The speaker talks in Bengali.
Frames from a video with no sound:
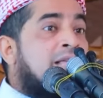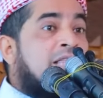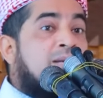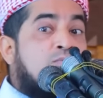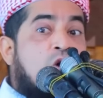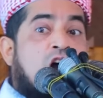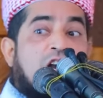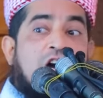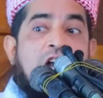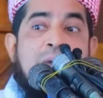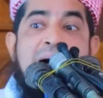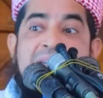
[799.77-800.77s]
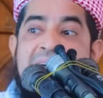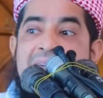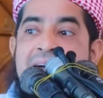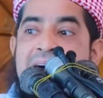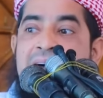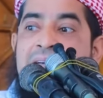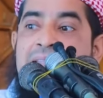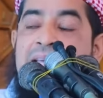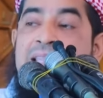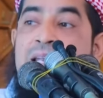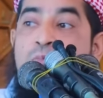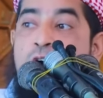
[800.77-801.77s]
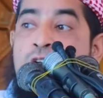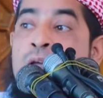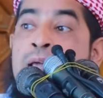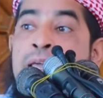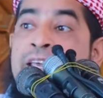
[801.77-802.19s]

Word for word: তাদের মন করা বানায়া তাদের মন